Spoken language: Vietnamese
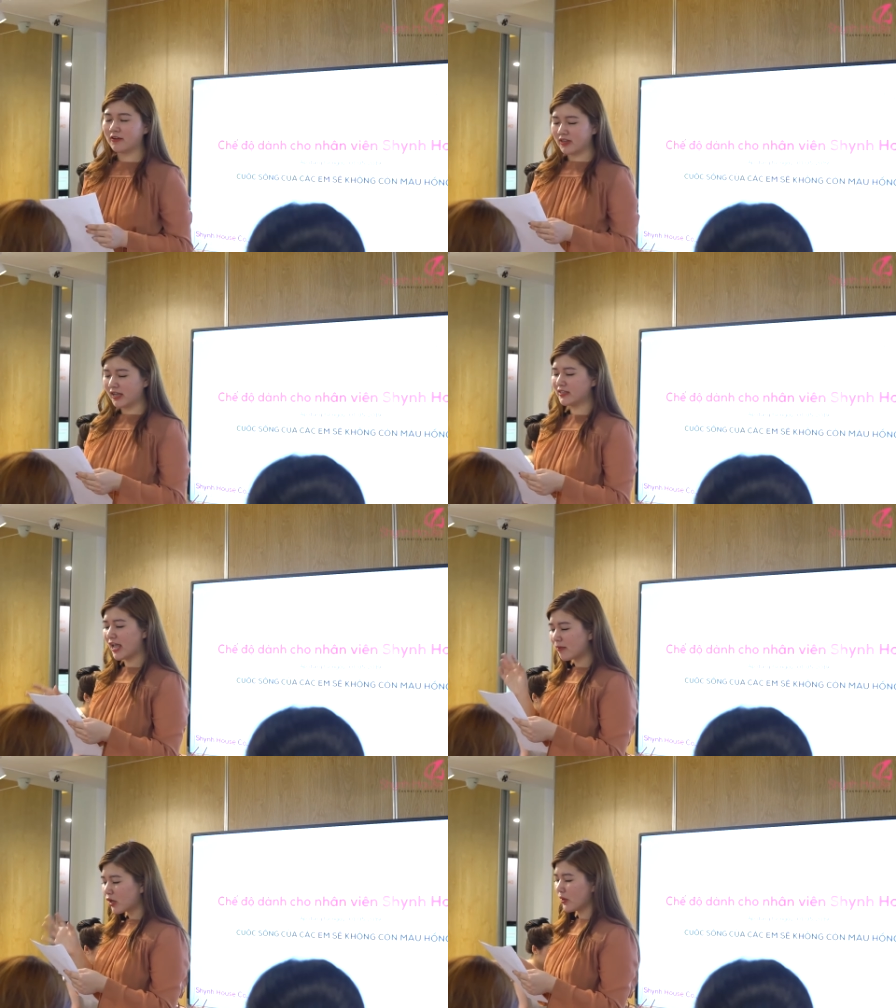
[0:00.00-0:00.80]
Vậy thì
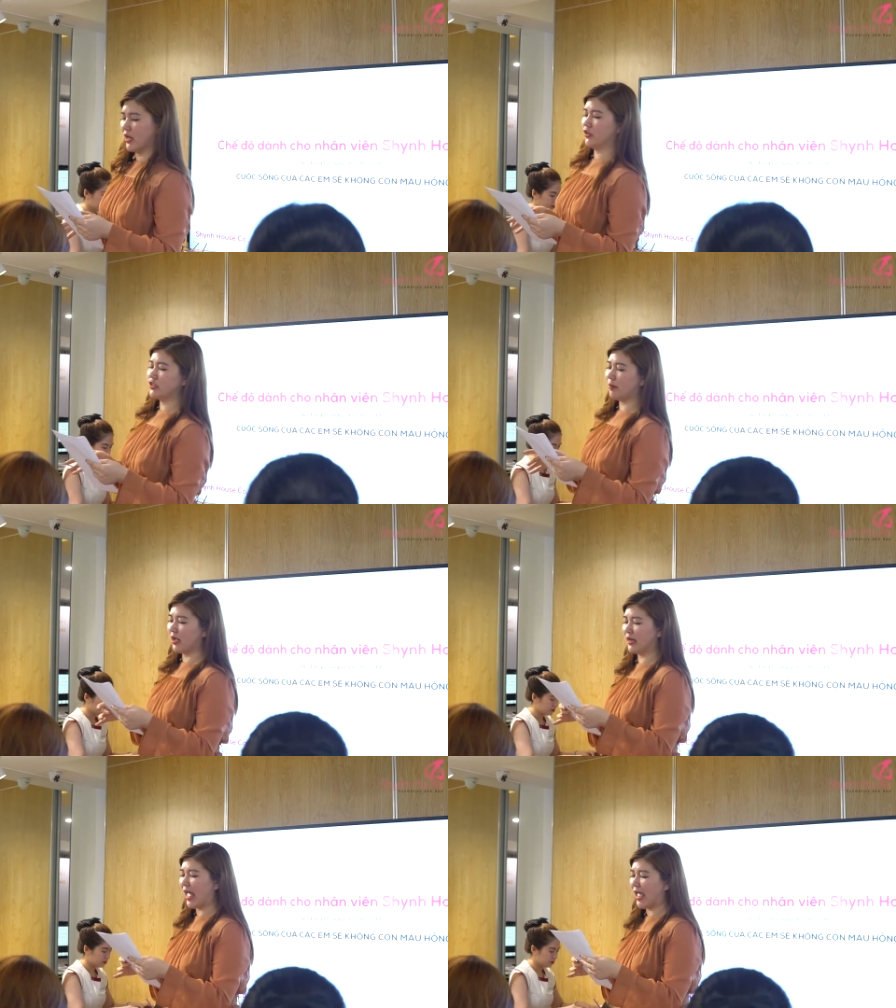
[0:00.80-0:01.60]
thêm cái quy định vô cho
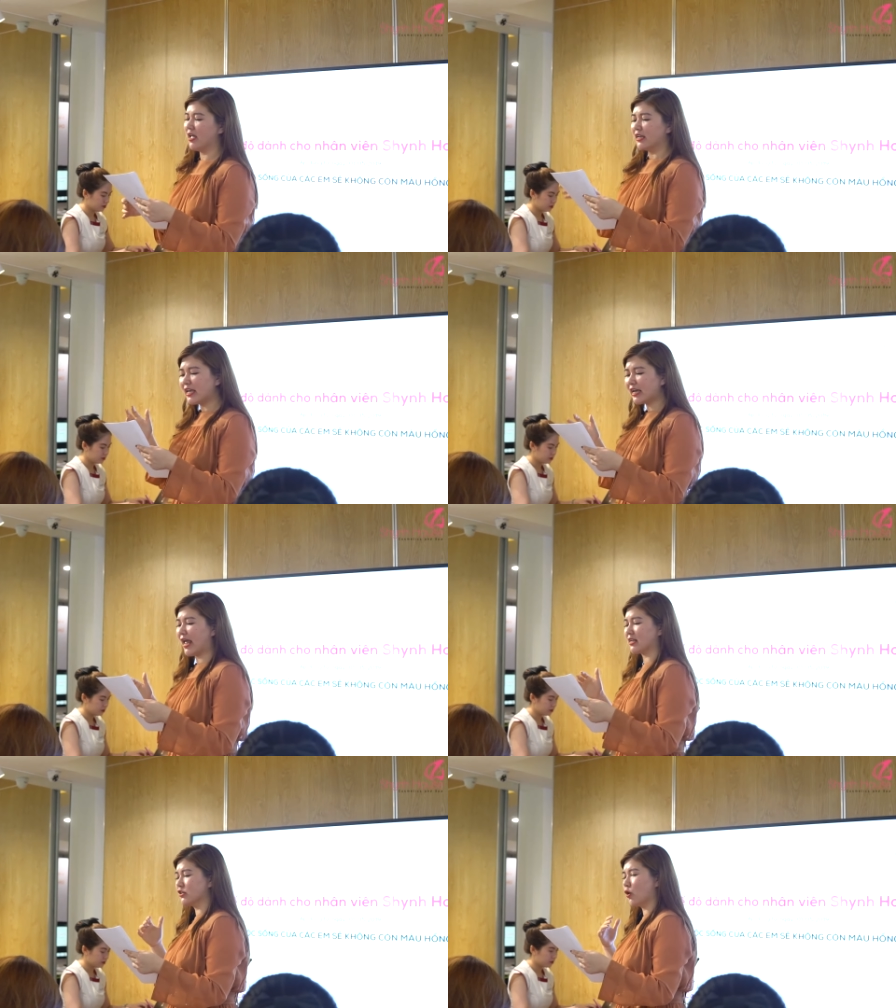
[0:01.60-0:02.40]
mình là khi
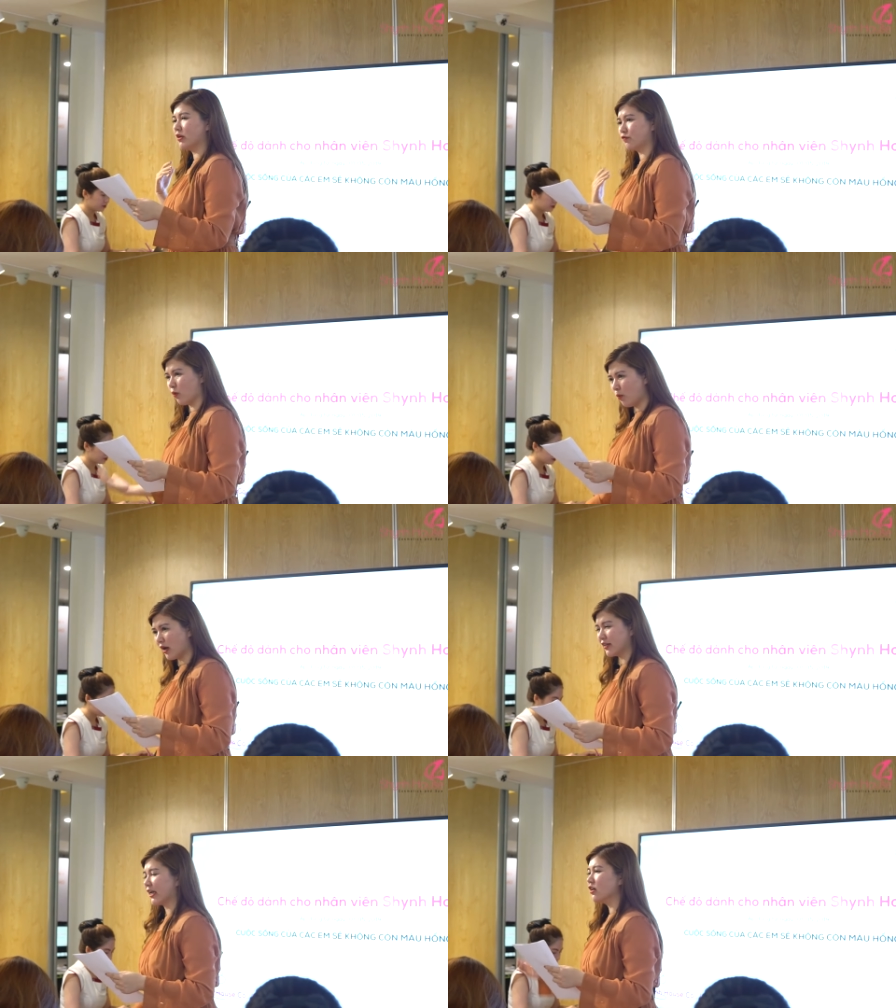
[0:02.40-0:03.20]
khách hàng sử dụng dịch vụ của
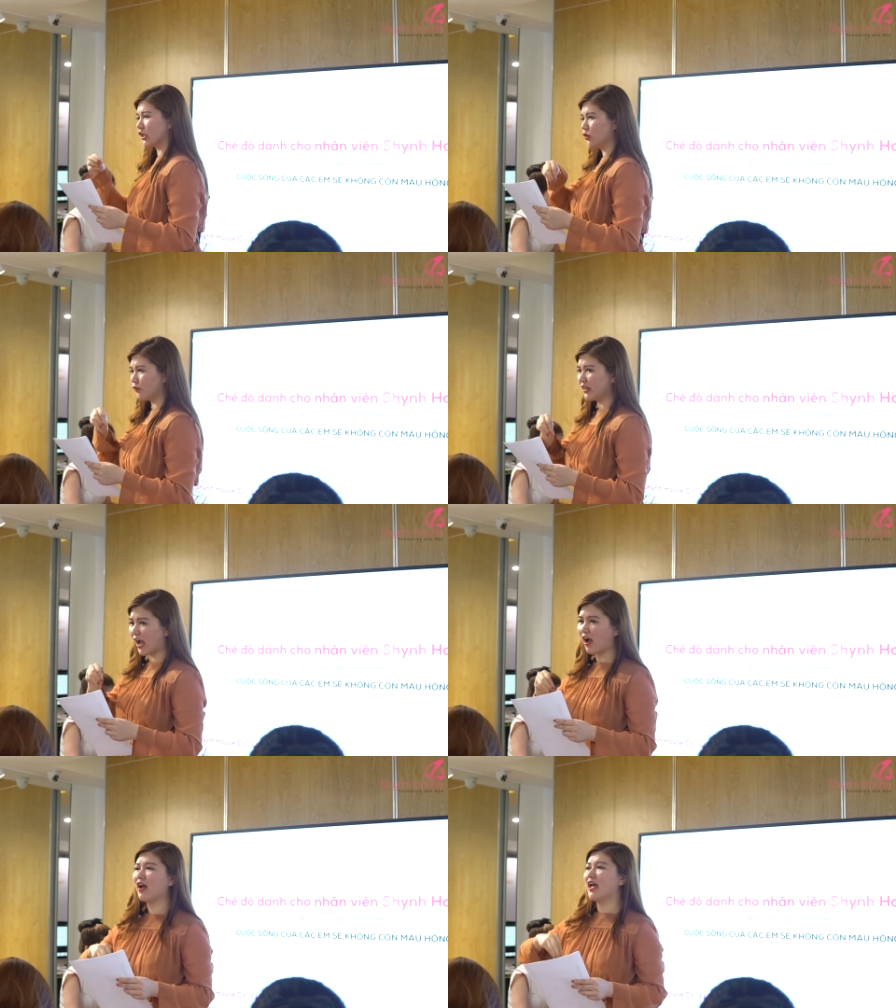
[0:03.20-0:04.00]
mình thì cái người kỹ thuật viên
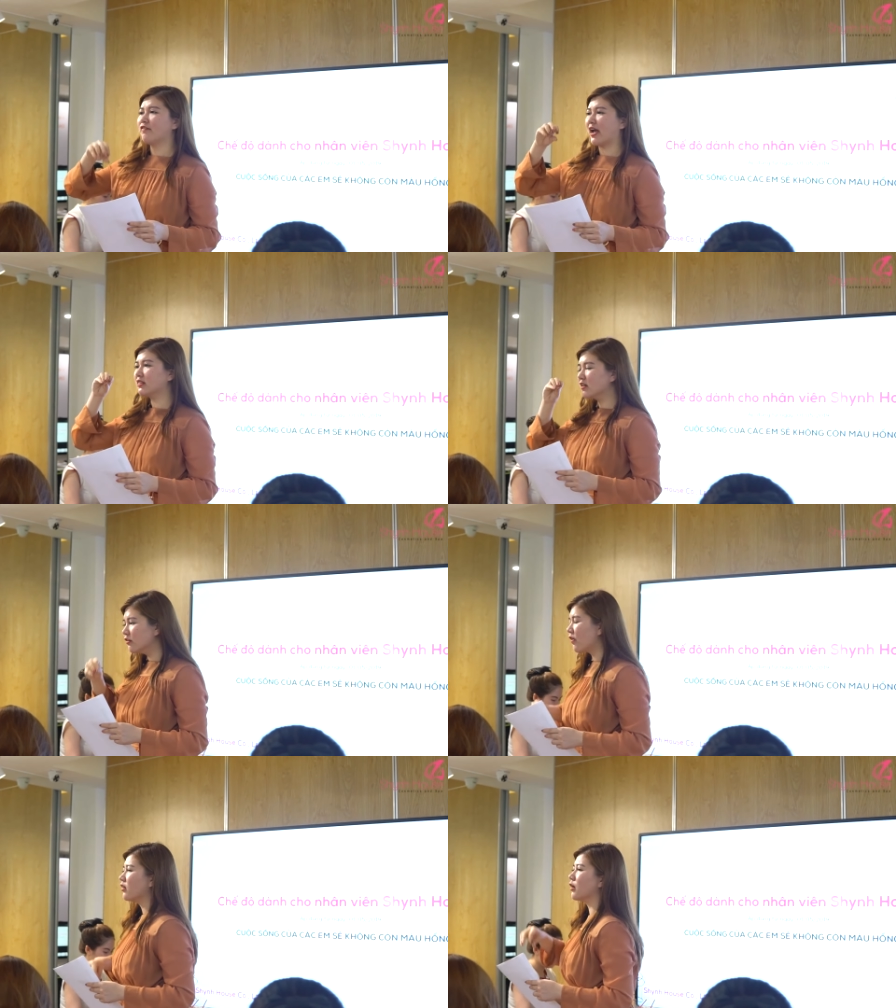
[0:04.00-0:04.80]
đó phải tư
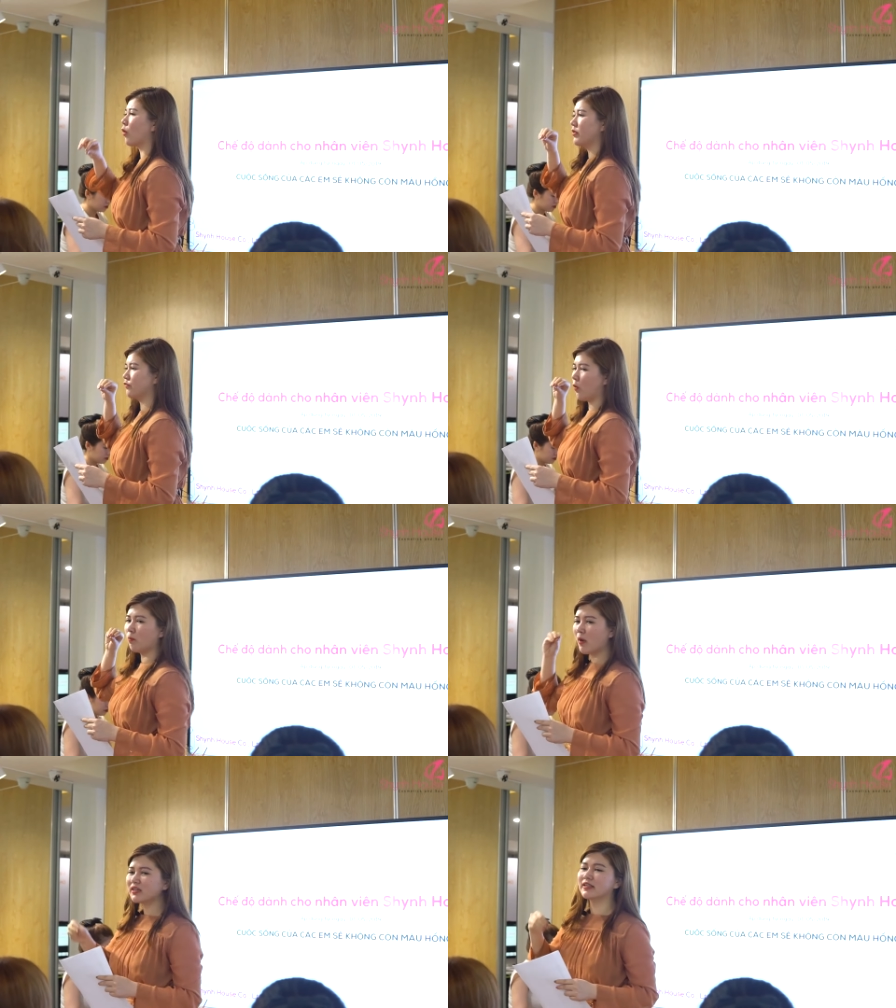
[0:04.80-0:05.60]
vấn được một dịch vụ
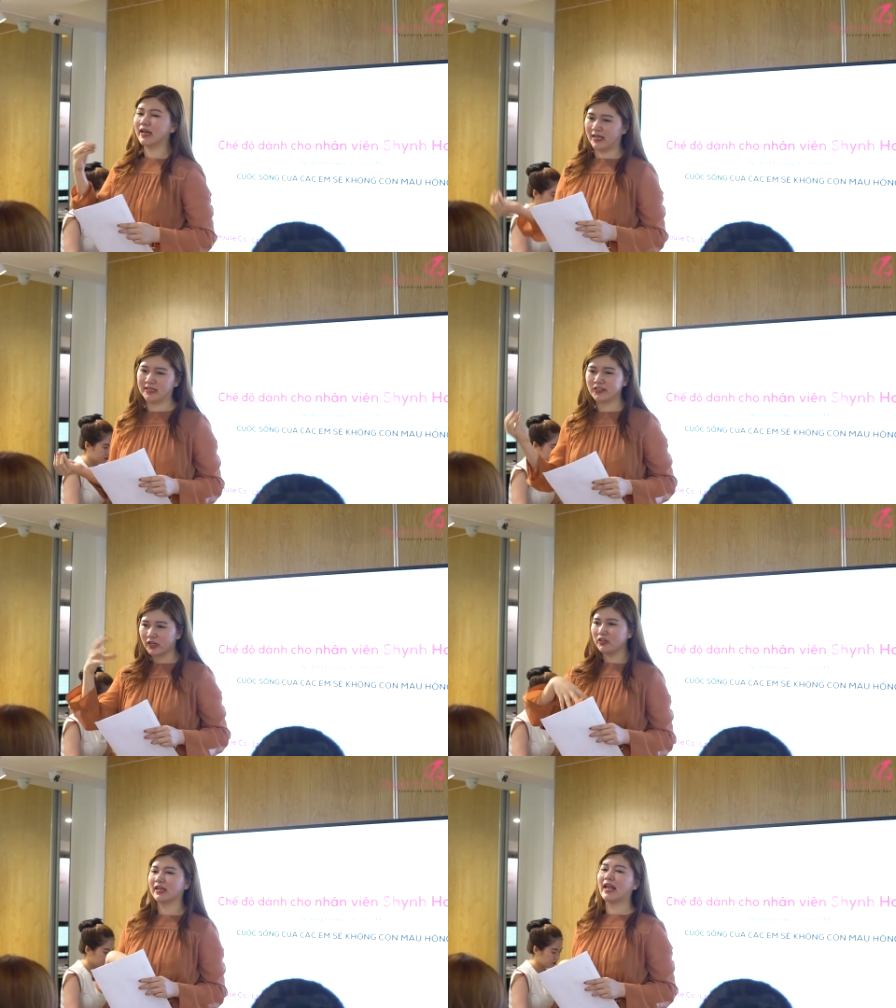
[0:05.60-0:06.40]
bất kỳ cho
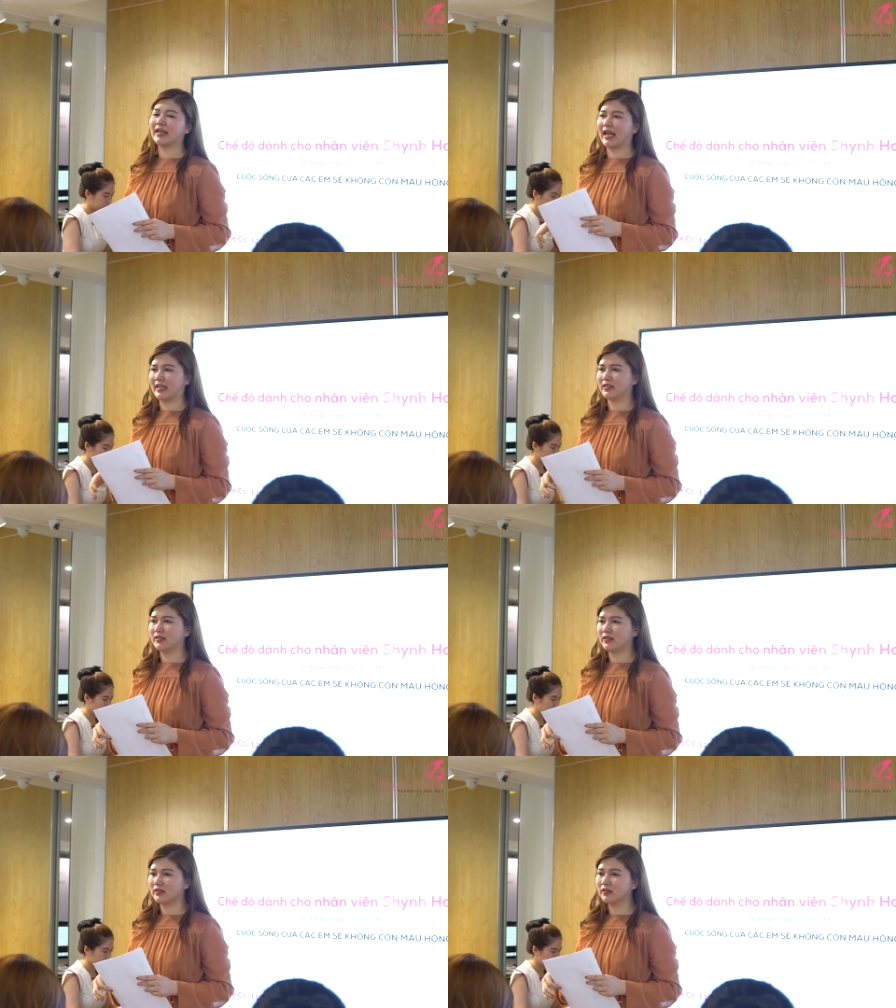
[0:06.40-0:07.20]
cái người khách hàng này,
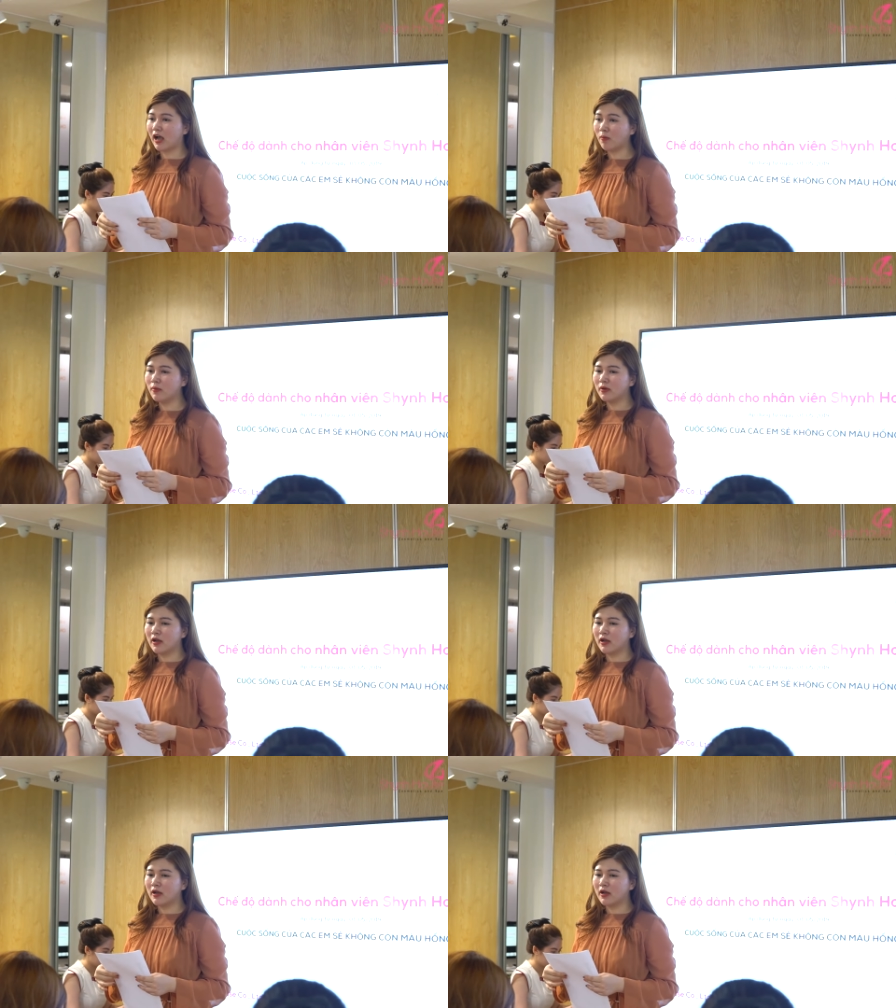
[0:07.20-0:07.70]
được không?